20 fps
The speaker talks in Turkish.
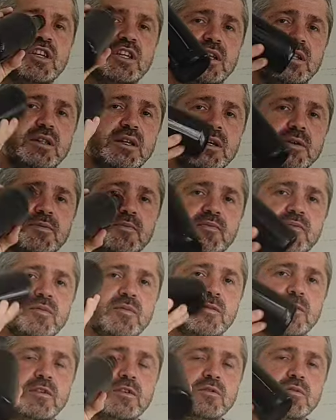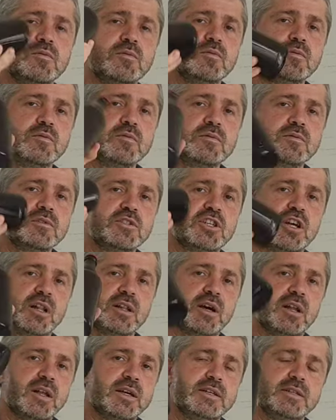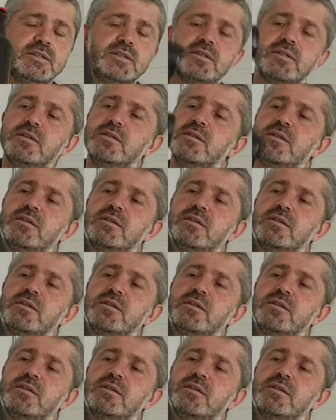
şekilde çalkalayın.